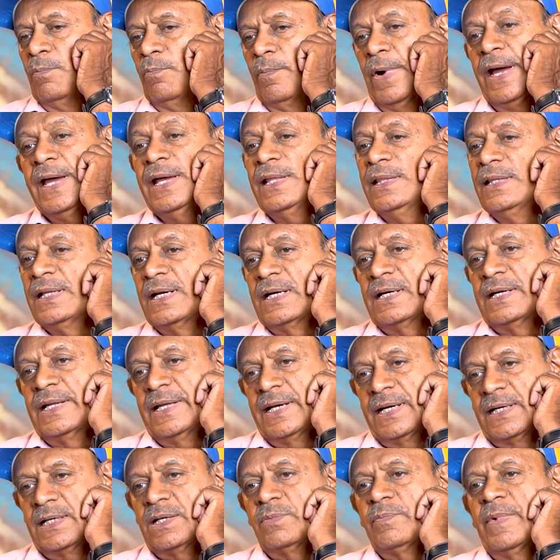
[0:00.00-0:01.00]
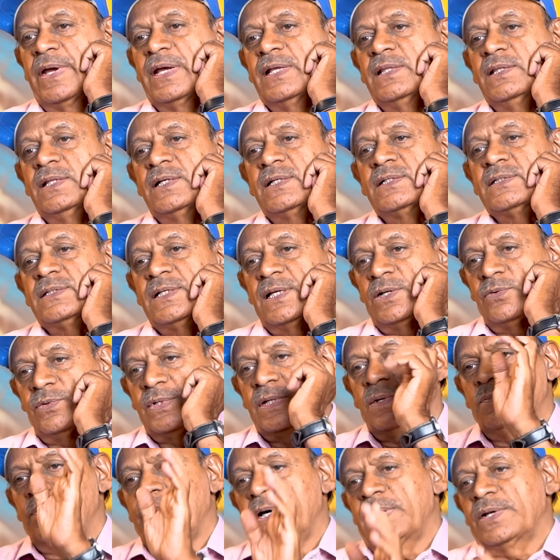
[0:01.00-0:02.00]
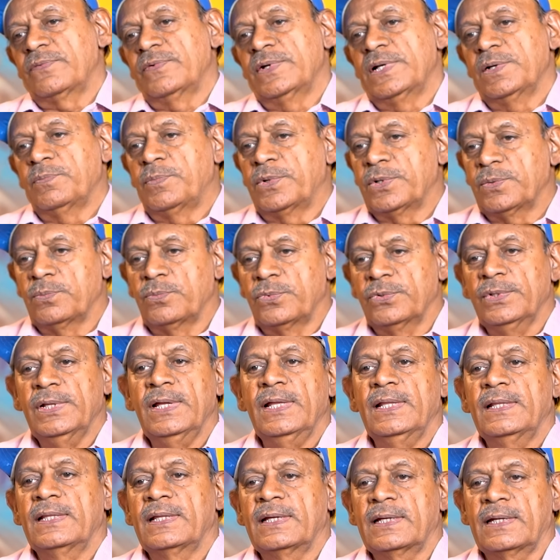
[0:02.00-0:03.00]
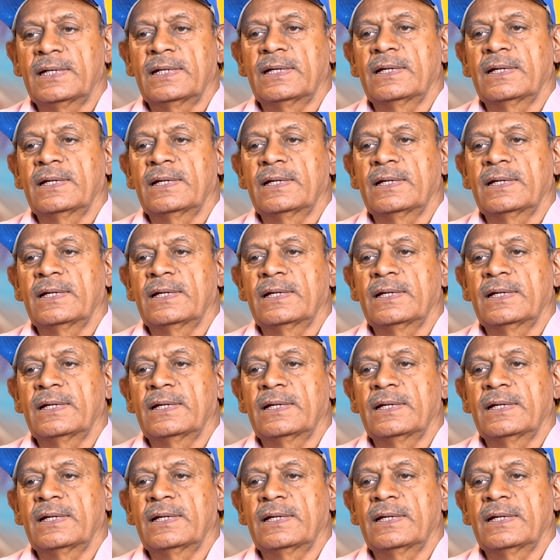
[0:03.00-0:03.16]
மகேந்திரன் டைரக்டர் மகேந்திரன் சாருடைய பார்வையில் படும்போது அந்த